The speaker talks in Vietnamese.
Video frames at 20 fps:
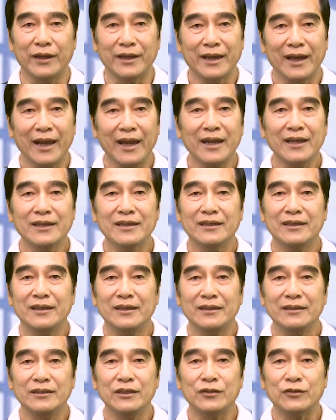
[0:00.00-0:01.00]
khác
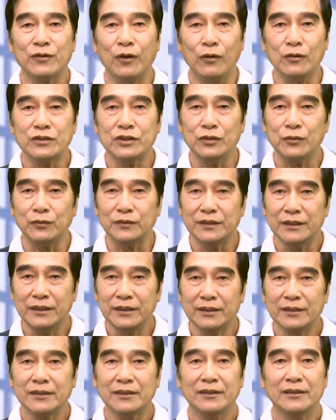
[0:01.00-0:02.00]
như Cổ Triều
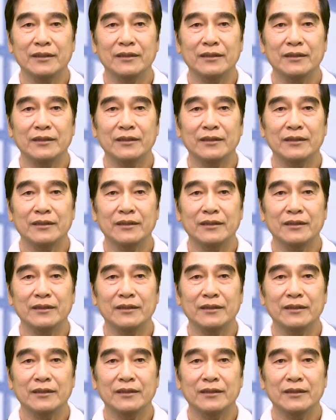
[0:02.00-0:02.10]
Tiên,